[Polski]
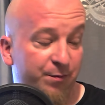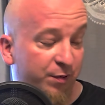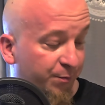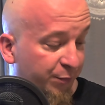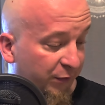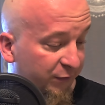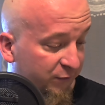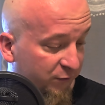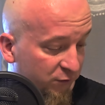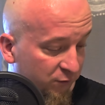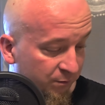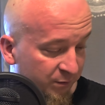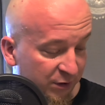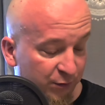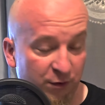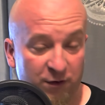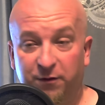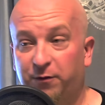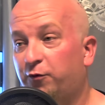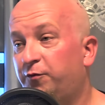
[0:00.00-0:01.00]
po prostu
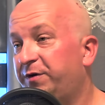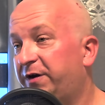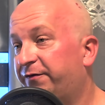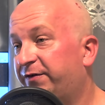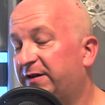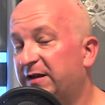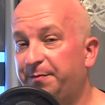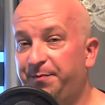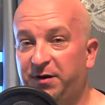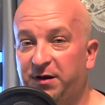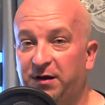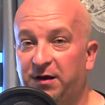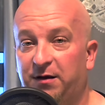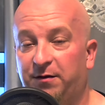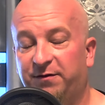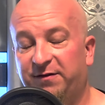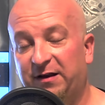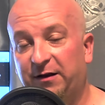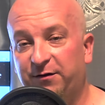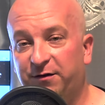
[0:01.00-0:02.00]
było u mnie w sklepie
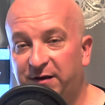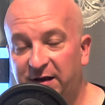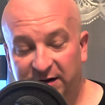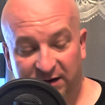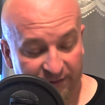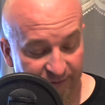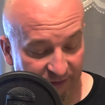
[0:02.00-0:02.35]
stacjonarnie,